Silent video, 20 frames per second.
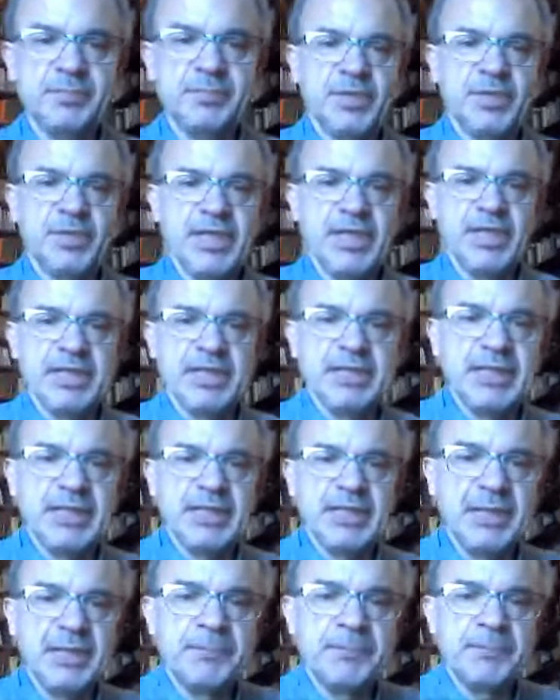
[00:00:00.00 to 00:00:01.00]
Eh, ma
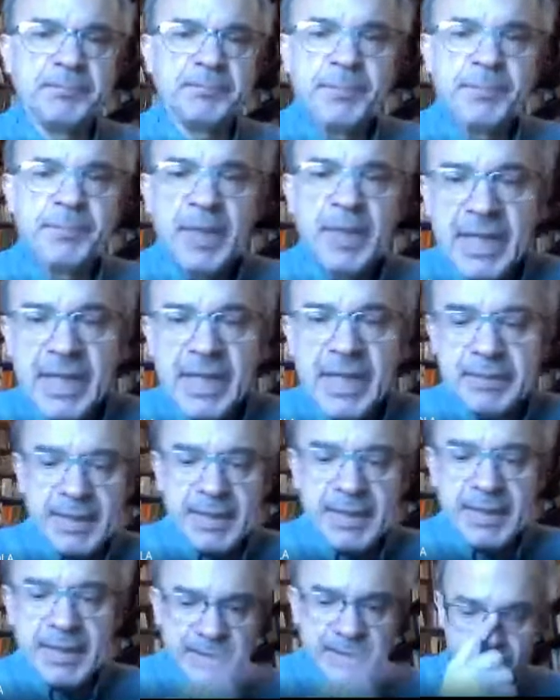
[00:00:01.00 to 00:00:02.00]
innanzitutto partirei
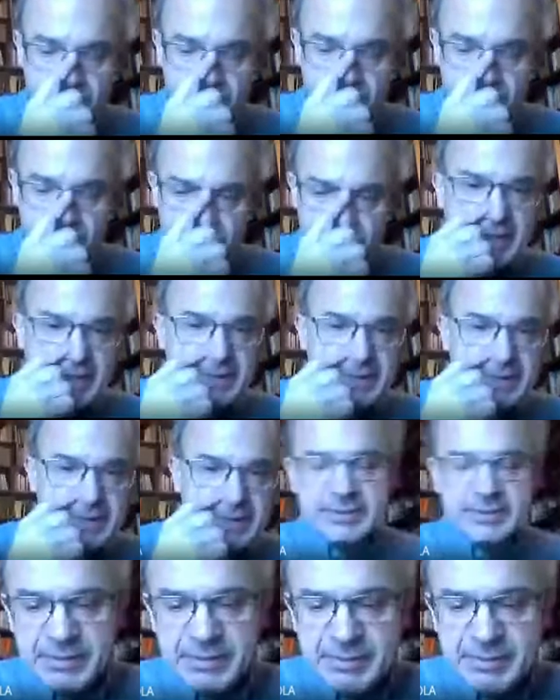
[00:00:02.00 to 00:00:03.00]
dal, dalla
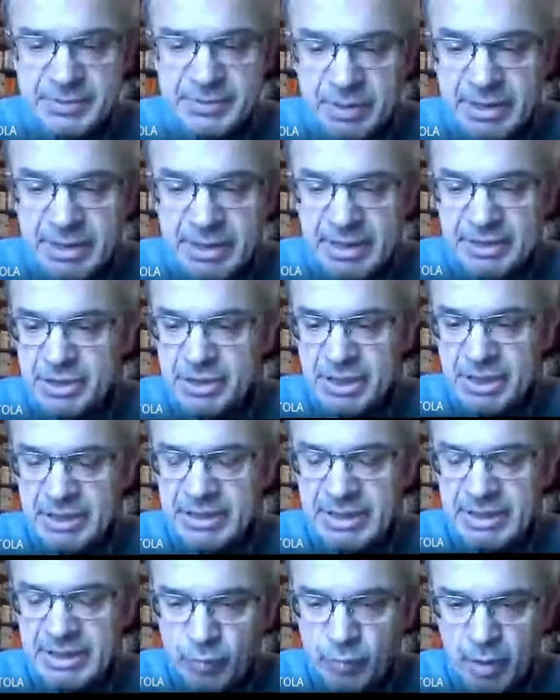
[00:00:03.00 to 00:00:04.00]
dimensione della centralità
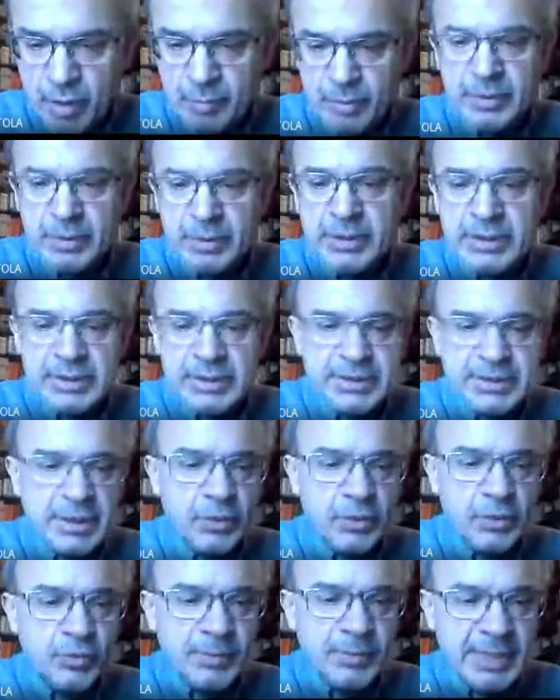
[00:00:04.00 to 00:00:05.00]
dell'uomo,
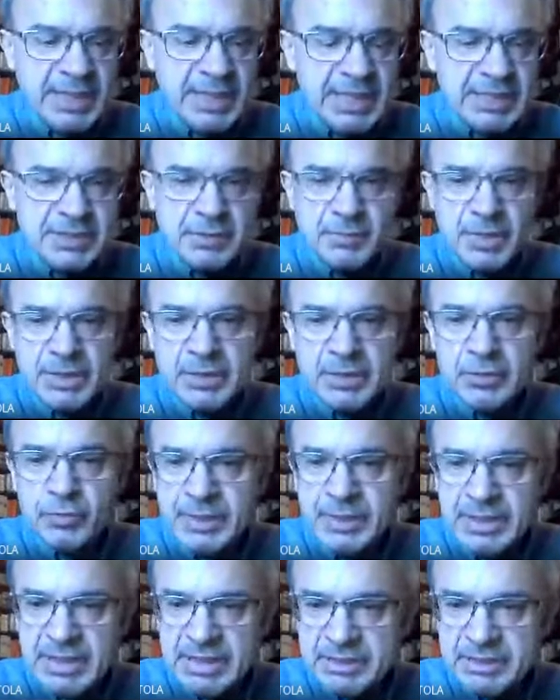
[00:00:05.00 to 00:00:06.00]
dall'umanesimo
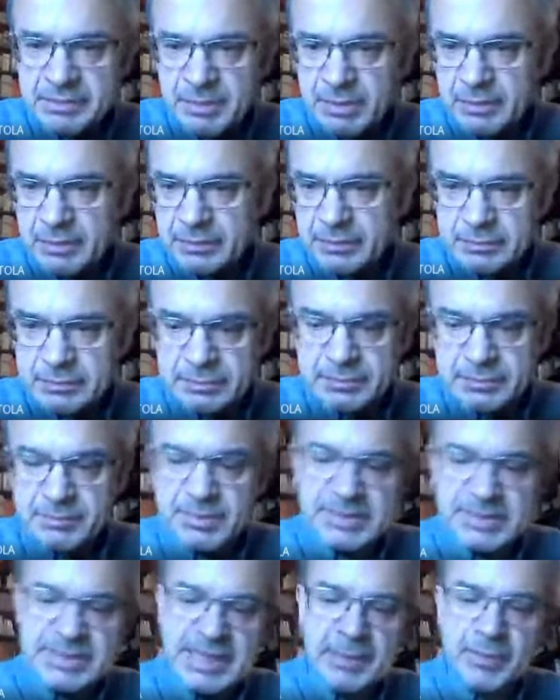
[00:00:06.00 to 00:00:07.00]
all'illuminismo,
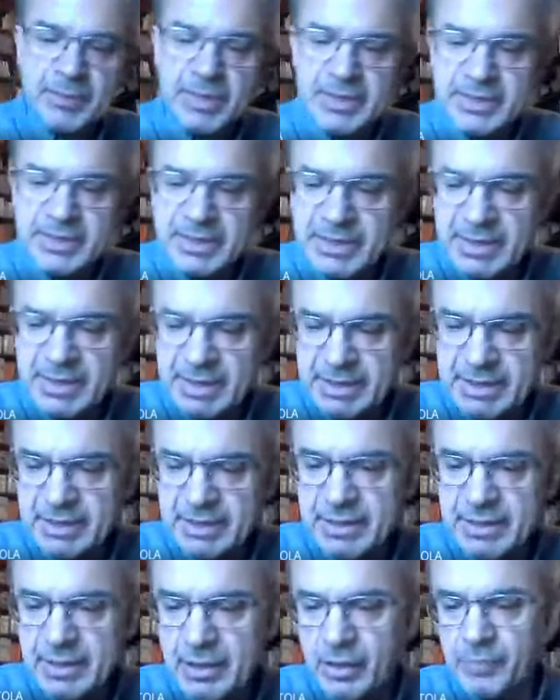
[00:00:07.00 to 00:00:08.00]
pensiamo la De
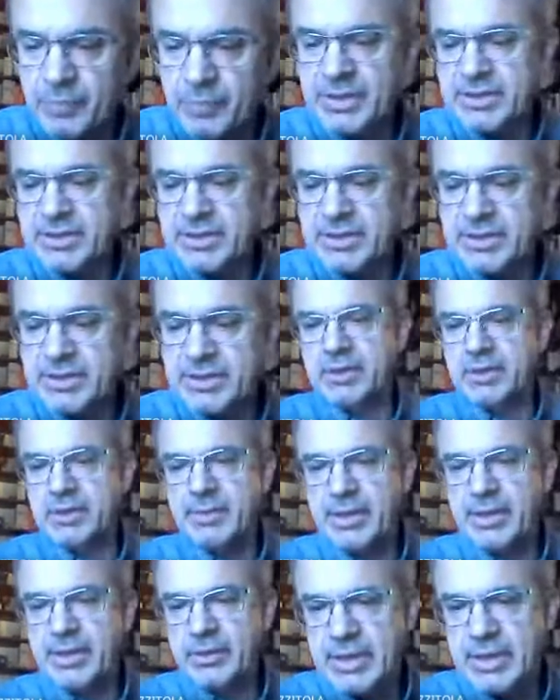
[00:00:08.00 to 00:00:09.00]
Dignitate Hominis no? di
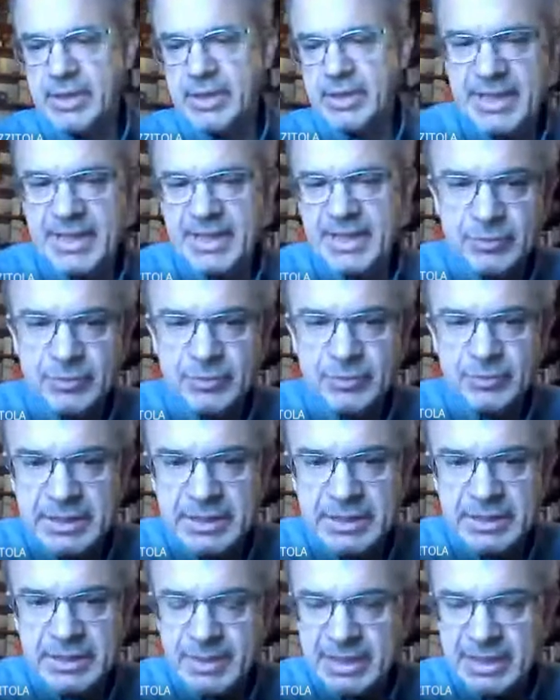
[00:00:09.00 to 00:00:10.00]
Pico della Mirandola,
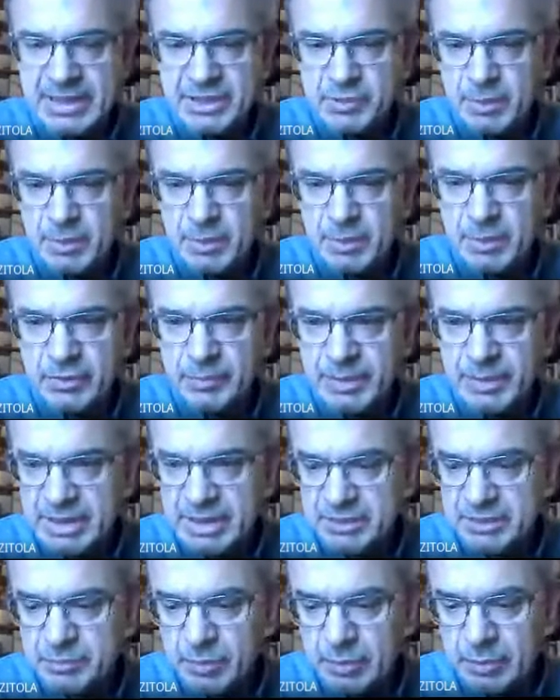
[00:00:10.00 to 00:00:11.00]
dall'umanesimo
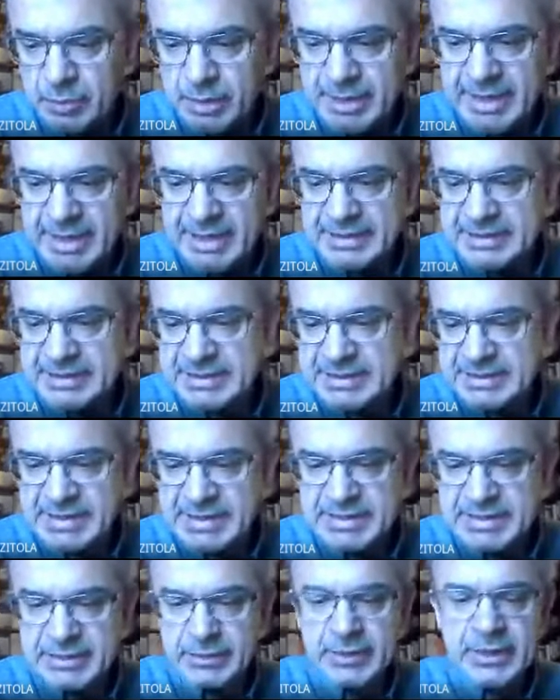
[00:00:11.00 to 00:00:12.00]
all'illuminismo o accanto a
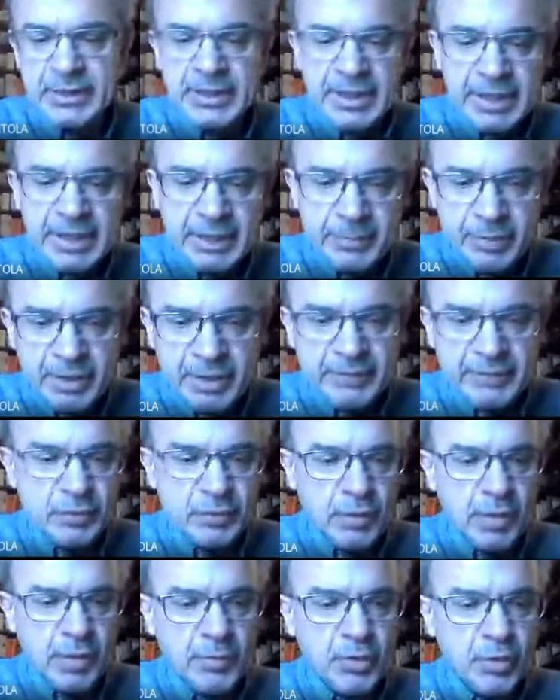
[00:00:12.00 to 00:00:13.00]
stesso, che poneva
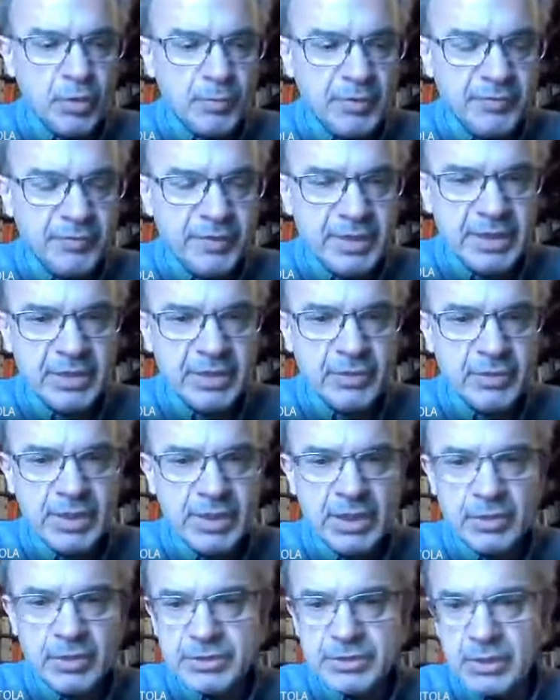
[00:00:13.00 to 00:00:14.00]
l'uomo come fine di ogni
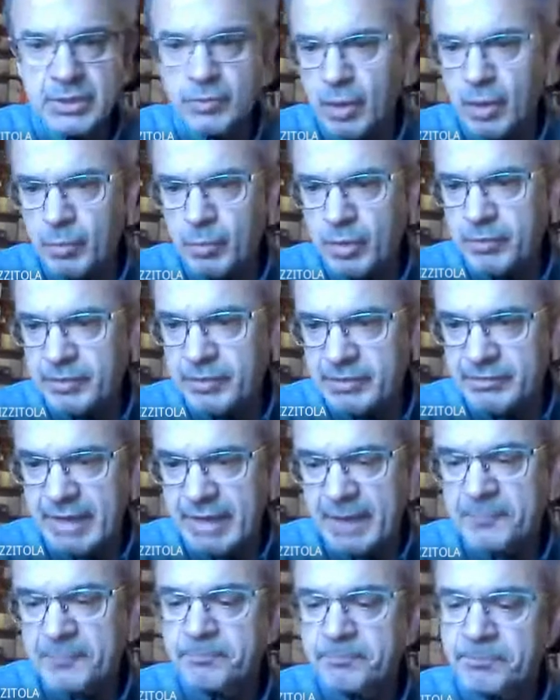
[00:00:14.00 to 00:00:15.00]
cosa, l'uomo aveva
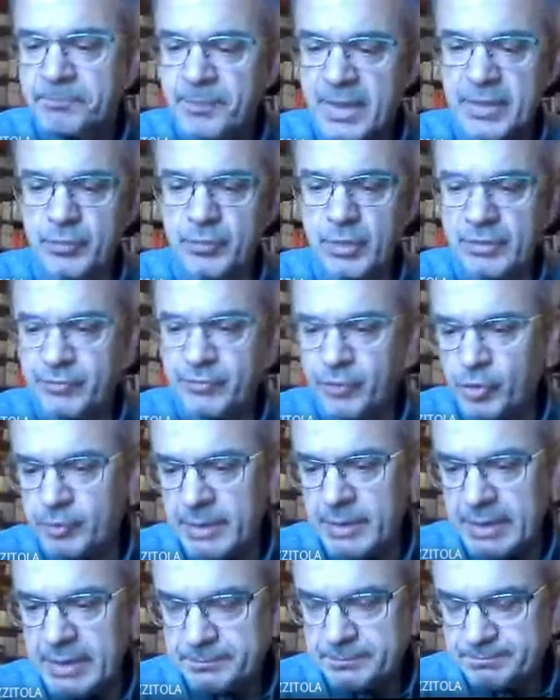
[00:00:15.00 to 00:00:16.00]
in una
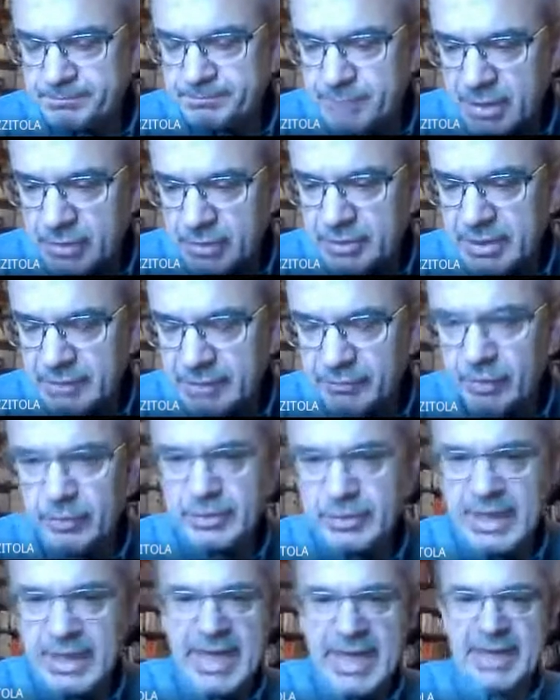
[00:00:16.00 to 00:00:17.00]
forma però
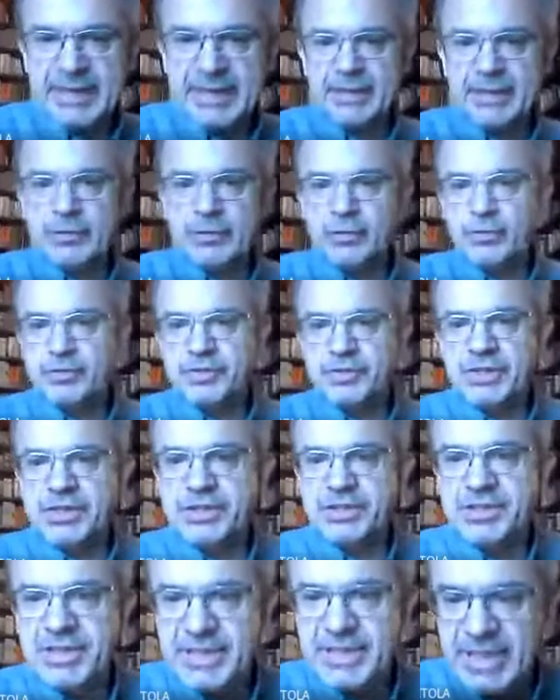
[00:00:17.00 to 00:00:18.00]
talvolta anche non così
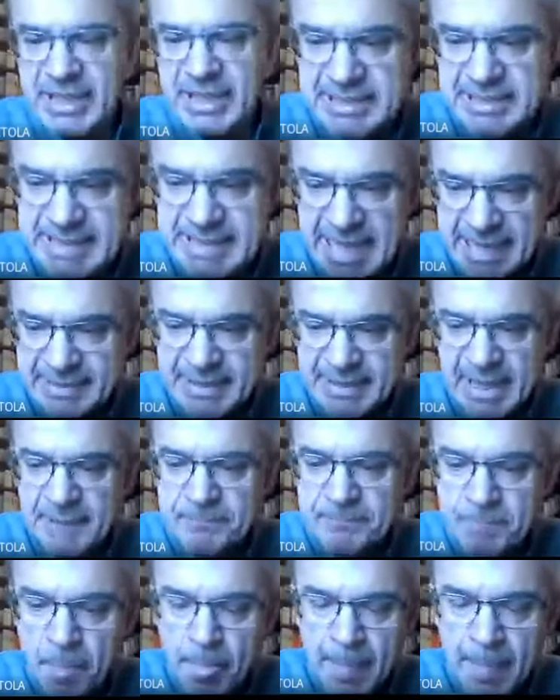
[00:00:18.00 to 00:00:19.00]
disinteressata,
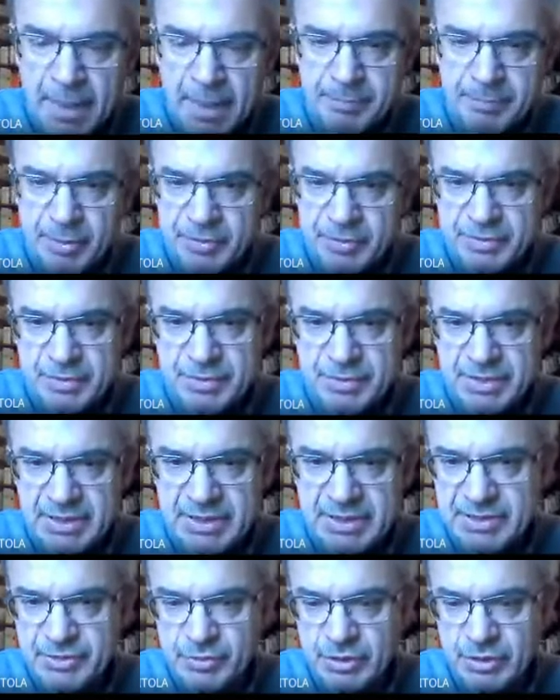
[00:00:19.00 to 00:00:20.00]
eh, posto se
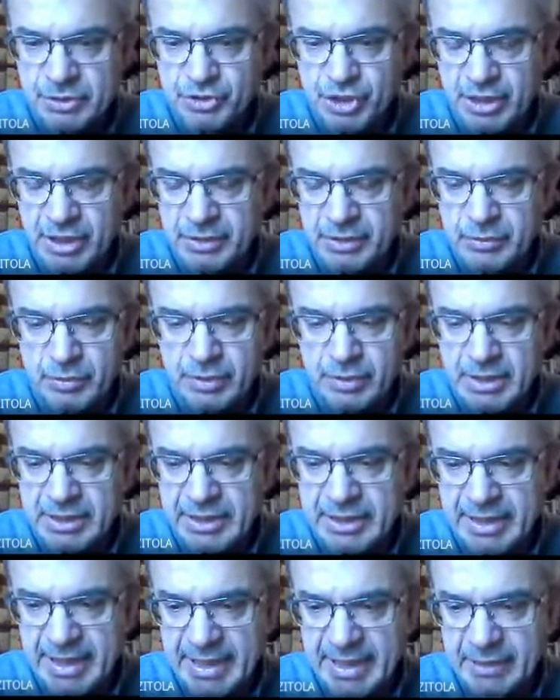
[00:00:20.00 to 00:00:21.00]
stesso al centro
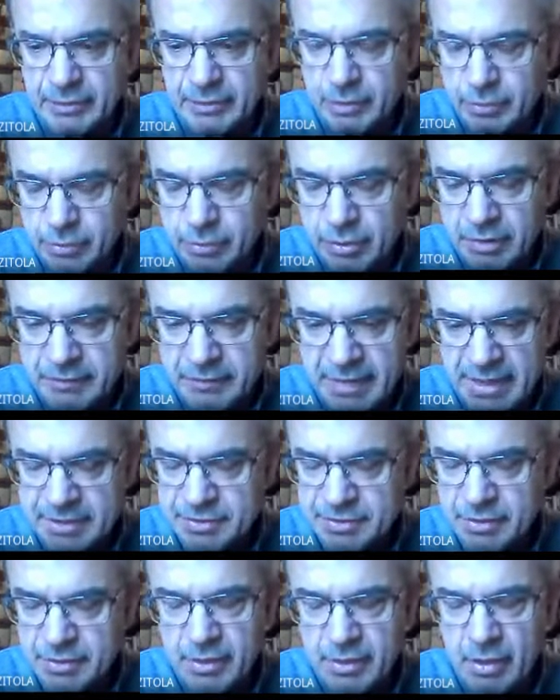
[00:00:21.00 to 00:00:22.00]
del creato,
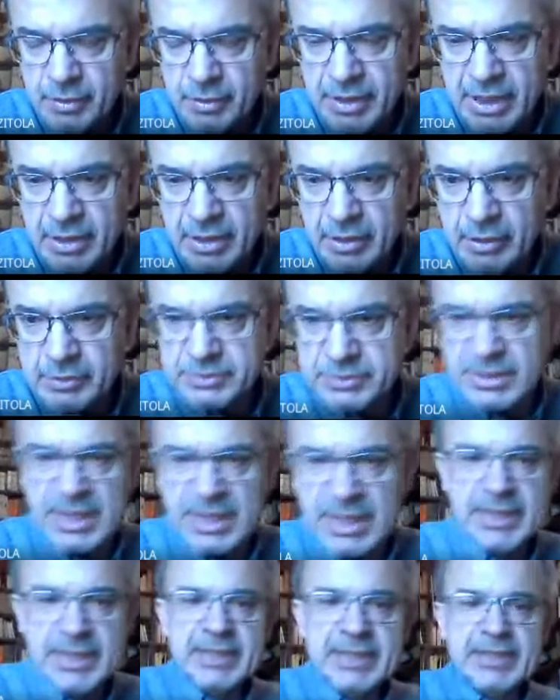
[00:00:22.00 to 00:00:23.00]
dell'universo, di ogni
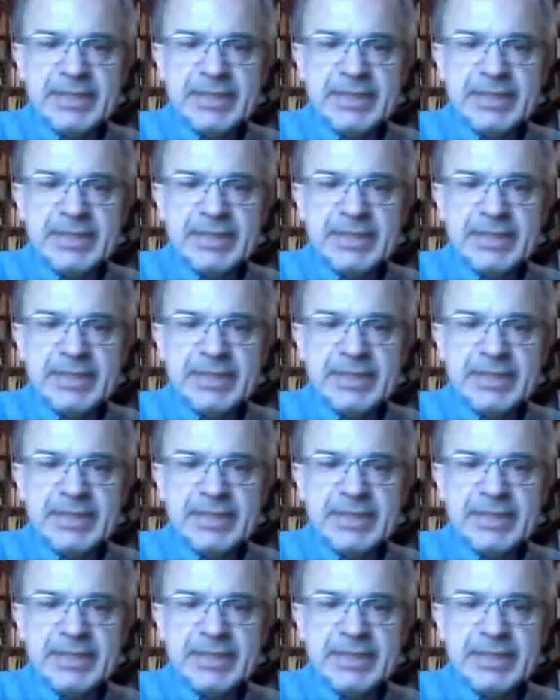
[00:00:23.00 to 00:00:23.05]
cosa.